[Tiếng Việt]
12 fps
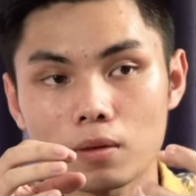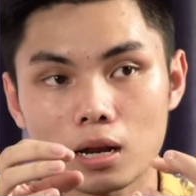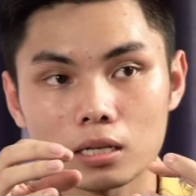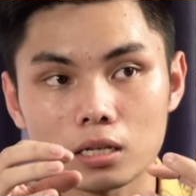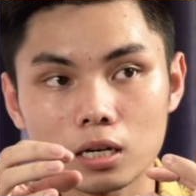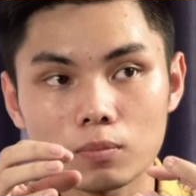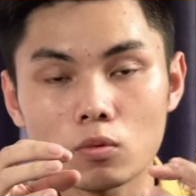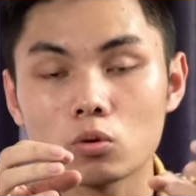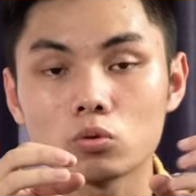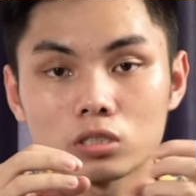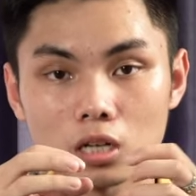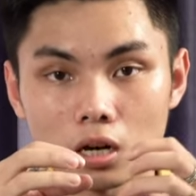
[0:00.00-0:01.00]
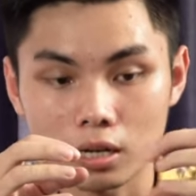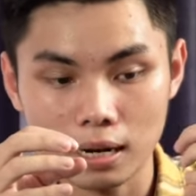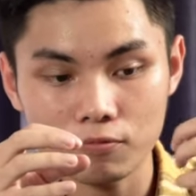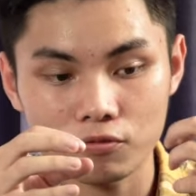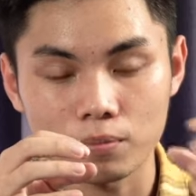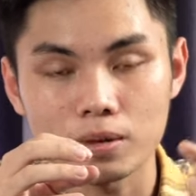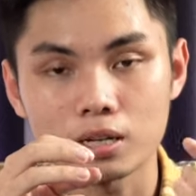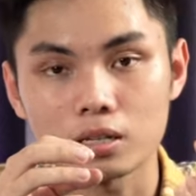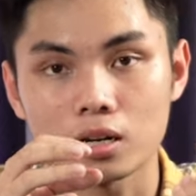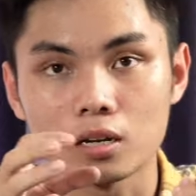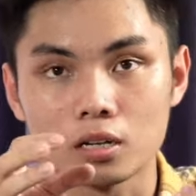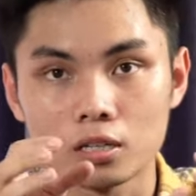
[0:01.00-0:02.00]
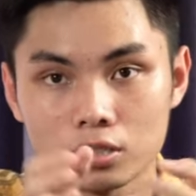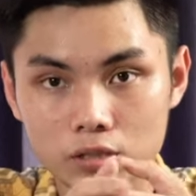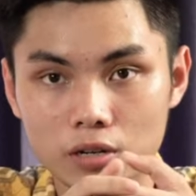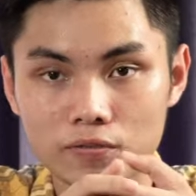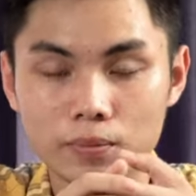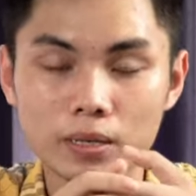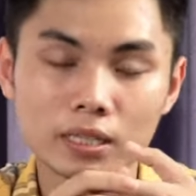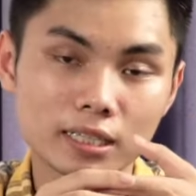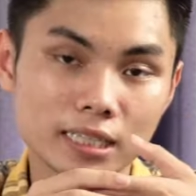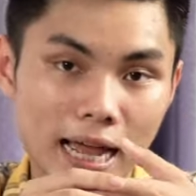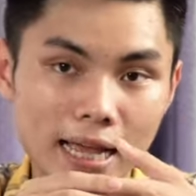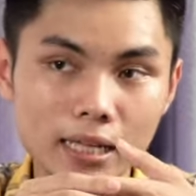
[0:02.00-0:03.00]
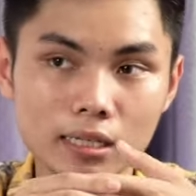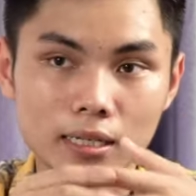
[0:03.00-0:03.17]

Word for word: bằng là những cái module rời lắp phía bên sườn phía bên tay trái